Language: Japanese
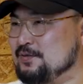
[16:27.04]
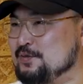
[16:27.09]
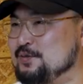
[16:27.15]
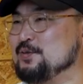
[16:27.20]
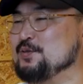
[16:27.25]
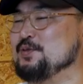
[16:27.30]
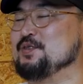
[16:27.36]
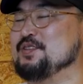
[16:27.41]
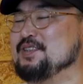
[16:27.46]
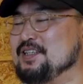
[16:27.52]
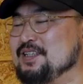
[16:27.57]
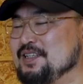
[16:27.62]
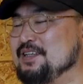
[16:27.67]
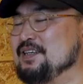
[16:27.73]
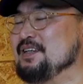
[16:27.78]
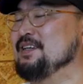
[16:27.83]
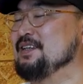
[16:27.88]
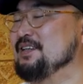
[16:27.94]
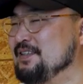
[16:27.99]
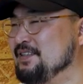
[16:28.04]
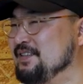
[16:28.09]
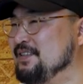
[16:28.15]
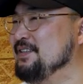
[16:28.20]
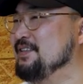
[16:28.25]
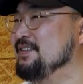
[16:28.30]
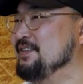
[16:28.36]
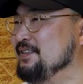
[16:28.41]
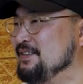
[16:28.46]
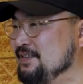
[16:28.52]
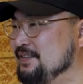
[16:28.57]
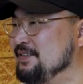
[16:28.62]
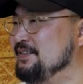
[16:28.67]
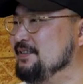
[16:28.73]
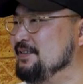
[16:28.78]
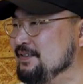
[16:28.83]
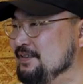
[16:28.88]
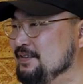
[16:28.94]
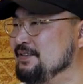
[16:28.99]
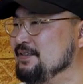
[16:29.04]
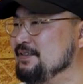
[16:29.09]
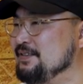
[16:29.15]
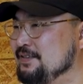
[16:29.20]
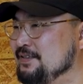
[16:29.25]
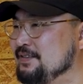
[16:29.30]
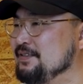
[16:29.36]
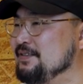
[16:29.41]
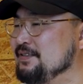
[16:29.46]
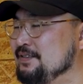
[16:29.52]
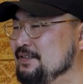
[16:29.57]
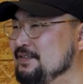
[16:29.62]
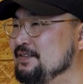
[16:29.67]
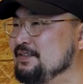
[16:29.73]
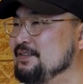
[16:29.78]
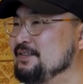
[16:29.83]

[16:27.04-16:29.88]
そうですねで僕も結構そのステム塗